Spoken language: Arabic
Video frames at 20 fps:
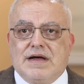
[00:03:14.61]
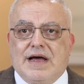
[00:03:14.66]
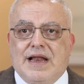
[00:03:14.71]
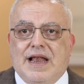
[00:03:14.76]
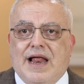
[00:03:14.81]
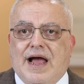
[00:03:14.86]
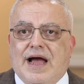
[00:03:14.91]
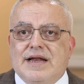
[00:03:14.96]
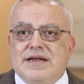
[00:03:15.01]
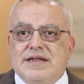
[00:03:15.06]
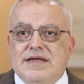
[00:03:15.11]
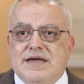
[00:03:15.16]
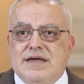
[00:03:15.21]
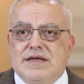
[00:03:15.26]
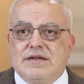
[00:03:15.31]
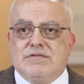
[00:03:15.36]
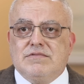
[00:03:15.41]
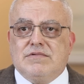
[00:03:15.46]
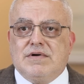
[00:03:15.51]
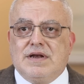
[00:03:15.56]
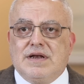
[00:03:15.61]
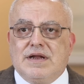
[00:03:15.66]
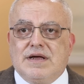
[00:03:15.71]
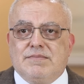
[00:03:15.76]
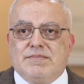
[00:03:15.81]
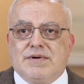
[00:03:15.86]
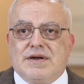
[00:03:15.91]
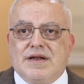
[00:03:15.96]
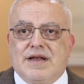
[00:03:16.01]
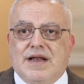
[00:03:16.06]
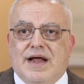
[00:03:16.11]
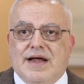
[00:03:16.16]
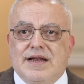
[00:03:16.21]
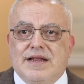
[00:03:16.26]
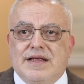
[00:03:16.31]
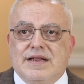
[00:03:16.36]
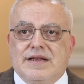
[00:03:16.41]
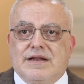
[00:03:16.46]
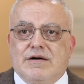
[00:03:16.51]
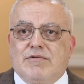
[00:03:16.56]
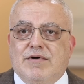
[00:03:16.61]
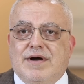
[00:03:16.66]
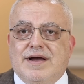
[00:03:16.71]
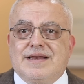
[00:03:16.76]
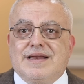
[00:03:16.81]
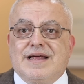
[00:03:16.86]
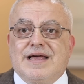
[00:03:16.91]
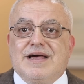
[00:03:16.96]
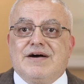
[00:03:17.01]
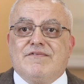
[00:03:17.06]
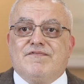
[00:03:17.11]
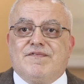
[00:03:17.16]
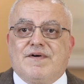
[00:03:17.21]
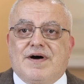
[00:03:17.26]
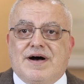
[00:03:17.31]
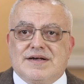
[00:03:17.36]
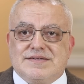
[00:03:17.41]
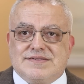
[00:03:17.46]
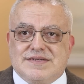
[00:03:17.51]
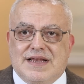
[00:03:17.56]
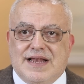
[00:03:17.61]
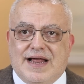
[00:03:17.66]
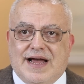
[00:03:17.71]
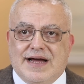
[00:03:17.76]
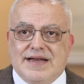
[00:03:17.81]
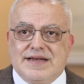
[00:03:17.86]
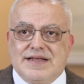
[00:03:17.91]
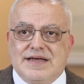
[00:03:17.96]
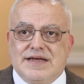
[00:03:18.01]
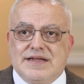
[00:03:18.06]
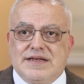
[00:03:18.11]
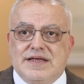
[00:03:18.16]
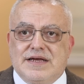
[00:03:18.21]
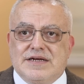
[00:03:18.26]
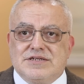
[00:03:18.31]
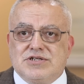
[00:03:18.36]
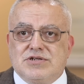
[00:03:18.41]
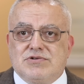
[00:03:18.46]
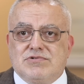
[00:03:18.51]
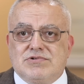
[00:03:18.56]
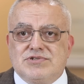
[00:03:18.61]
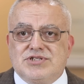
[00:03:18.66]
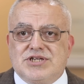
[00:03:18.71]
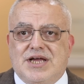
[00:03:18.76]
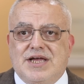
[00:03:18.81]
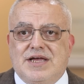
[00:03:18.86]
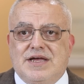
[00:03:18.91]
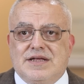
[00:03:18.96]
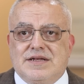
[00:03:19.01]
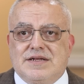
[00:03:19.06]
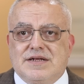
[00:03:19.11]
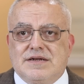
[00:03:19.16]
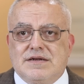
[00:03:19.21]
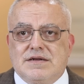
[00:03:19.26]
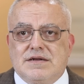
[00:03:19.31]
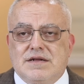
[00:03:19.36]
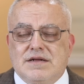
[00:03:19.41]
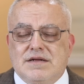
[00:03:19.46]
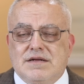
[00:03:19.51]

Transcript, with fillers: الحديد والإبر الحديد أو حين يفحص الحديد يجده جيدا